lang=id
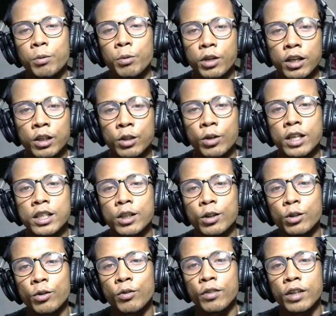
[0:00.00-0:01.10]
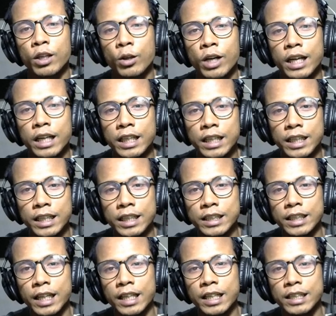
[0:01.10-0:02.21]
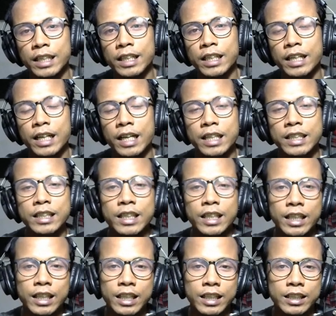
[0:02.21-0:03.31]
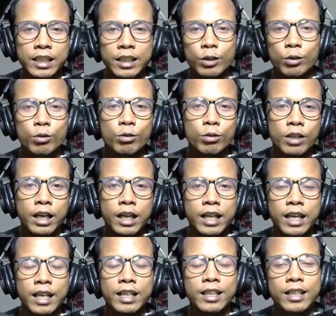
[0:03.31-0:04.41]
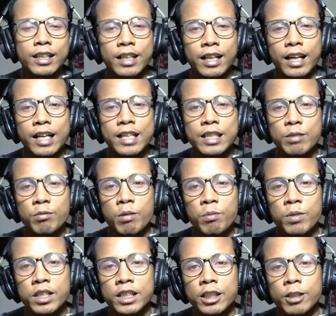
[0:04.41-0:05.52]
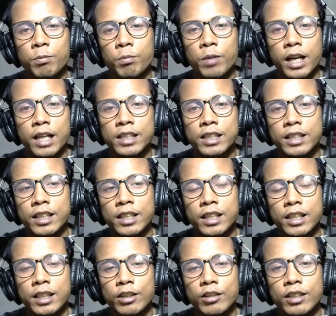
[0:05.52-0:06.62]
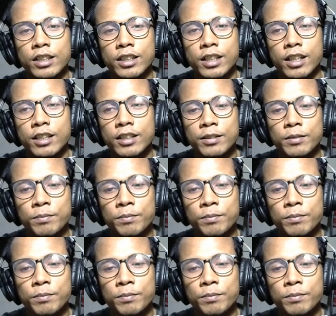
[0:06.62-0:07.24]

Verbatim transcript: Mungkin itu aja untuk video kali ini. Saya Irsad dari LASD dan saya tunggu kalian di kelas membership LASD Indonesia.